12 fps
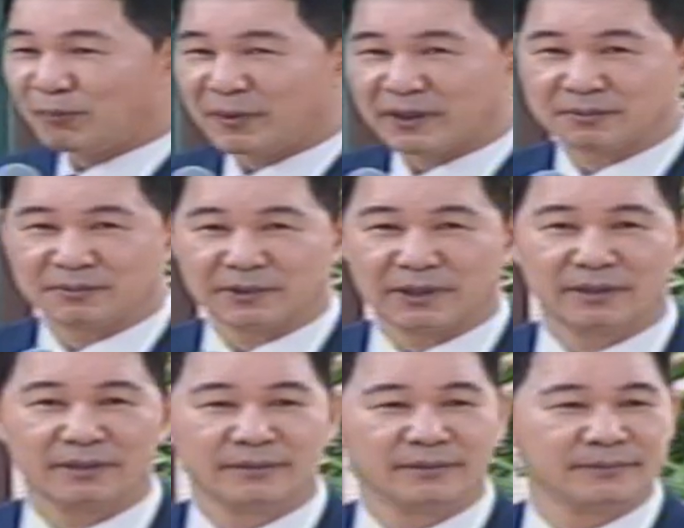
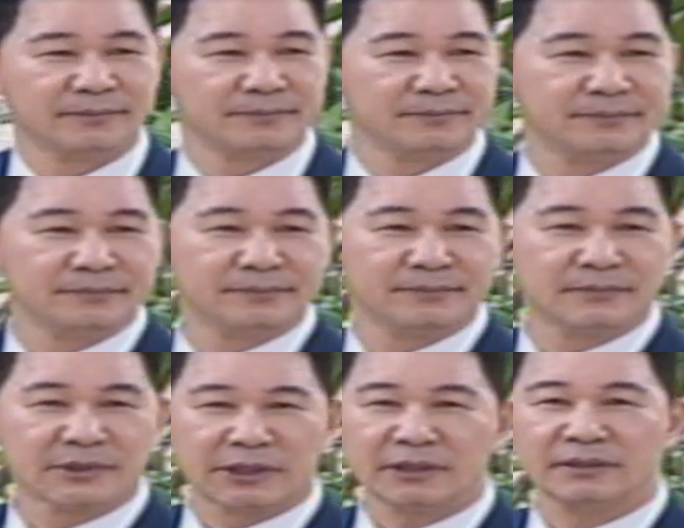받았습니까?
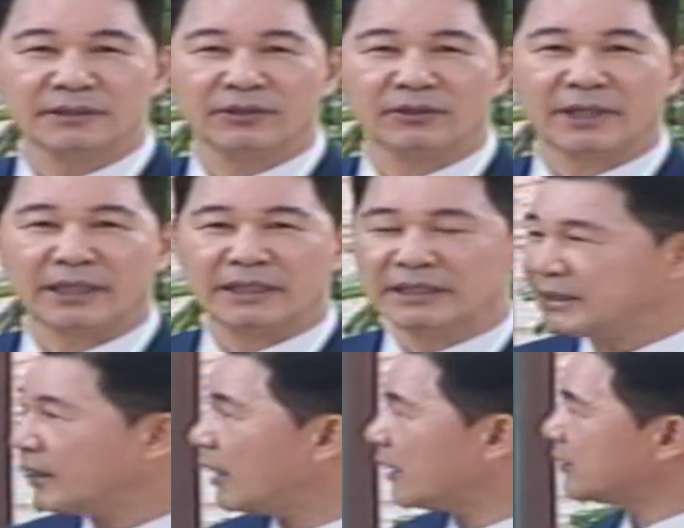저는요, 내
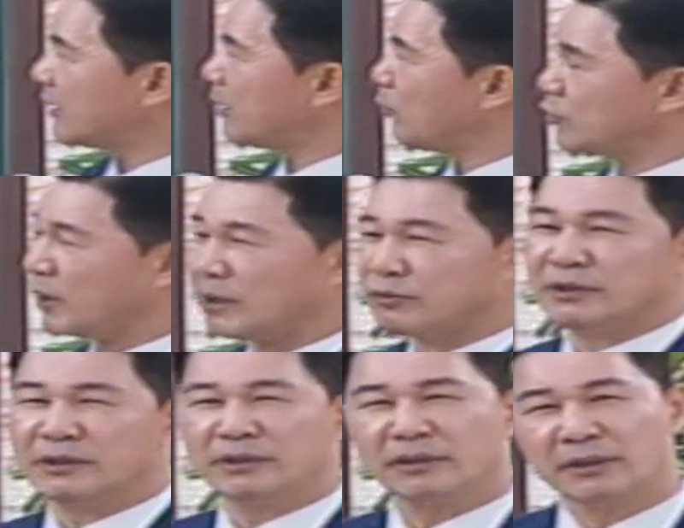인생 하나 책임 못
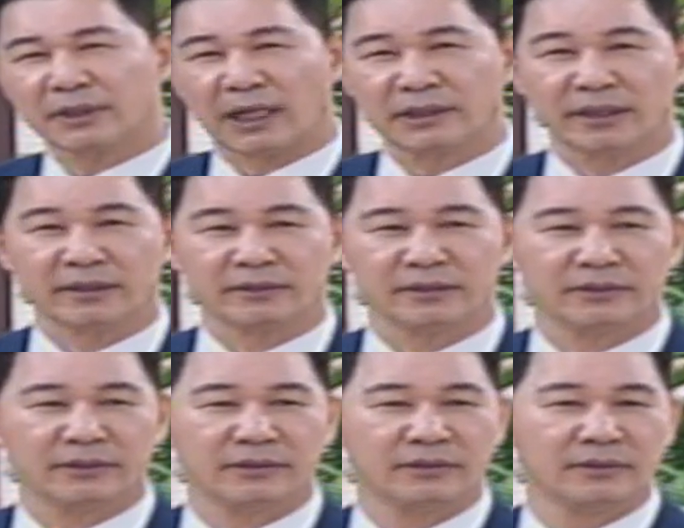져가지고 늘
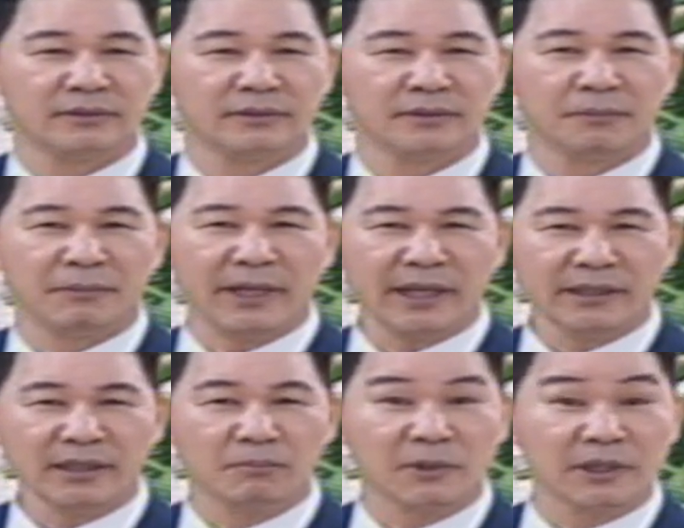갈등했거든요.
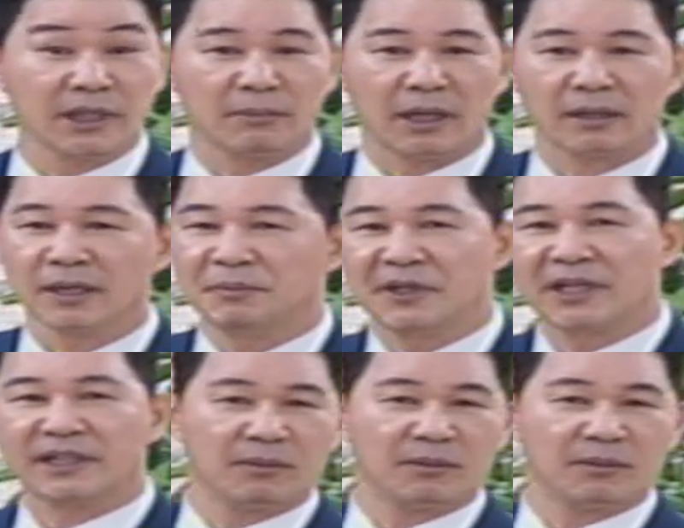맨날 머리에 막, 벽에다